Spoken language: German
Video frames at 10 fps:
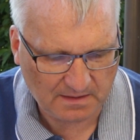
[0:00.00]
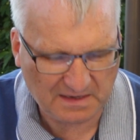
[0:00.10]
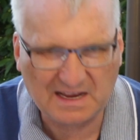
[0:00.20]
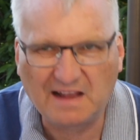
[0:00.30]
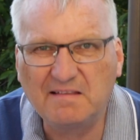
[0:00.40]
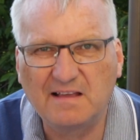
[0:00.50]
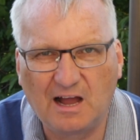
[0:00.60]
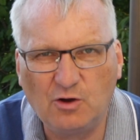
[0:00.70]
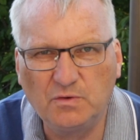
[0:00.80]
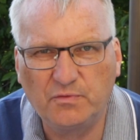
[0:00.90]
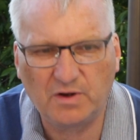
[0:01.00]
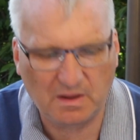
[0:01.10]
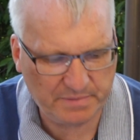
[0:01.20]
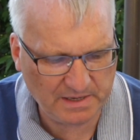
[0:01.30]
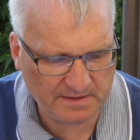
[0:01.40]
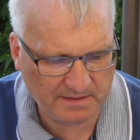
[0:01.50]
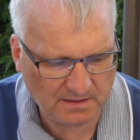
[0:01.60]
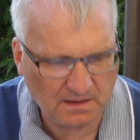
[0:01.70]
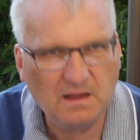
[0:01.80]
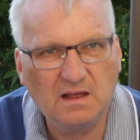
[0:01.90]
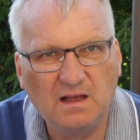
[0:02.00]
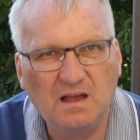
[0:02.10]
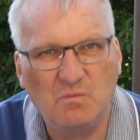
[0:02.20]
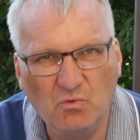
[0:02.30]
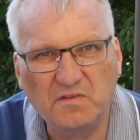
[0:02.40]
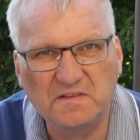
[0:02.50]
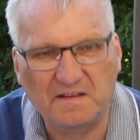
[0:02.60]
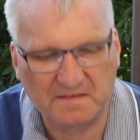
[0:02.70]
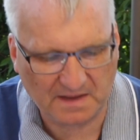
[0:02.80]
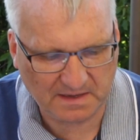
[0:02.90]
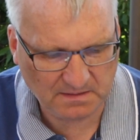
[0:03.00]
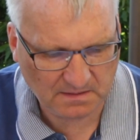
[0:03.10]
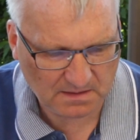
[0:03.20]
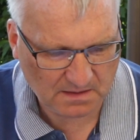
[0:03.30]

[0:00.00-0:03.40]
Die ganze Haut voller Bilder, muss das sein?